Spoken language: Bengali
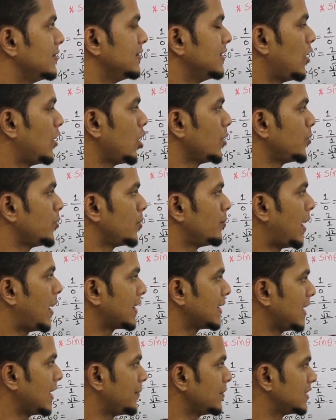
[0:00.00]
নেওয়ার পর
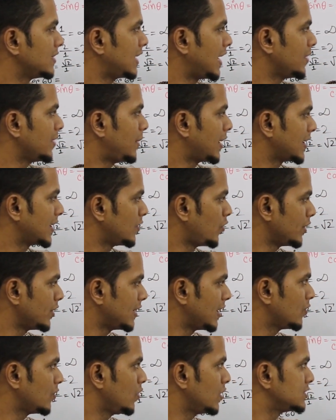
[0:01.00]
বাকি আমাদের ডানের বাকি
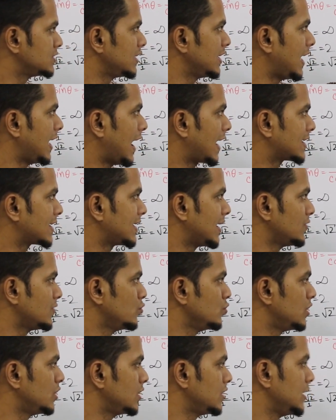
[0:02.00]
কয়টা আঙ্গুল আছে একটা দুইটা